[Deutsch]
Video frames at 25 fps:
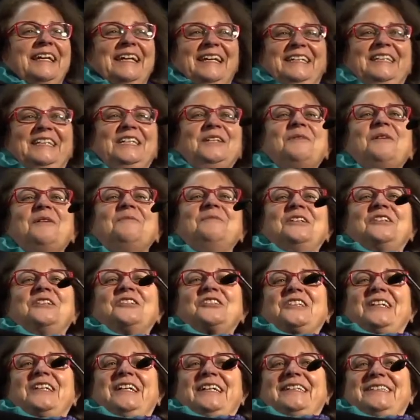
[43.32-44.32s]
liebe
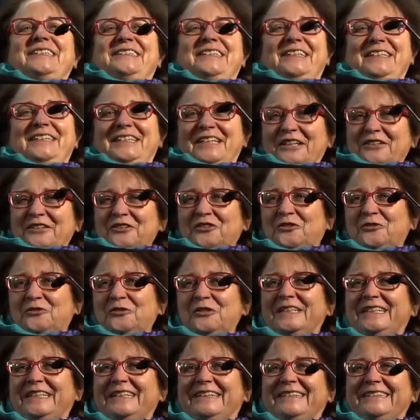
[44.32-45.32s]
Mitstreiter hier in
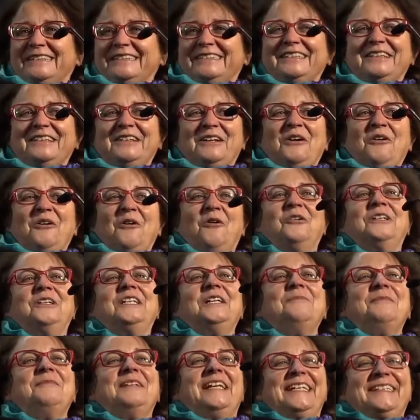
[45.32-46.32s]
Stuttgart und
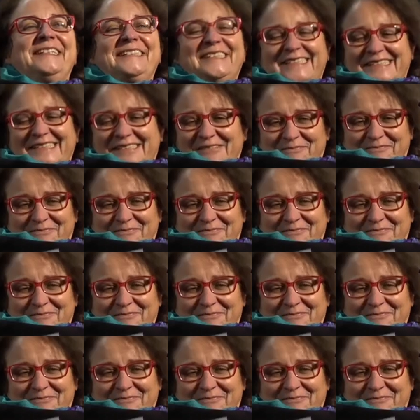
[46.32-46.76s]
im Netz.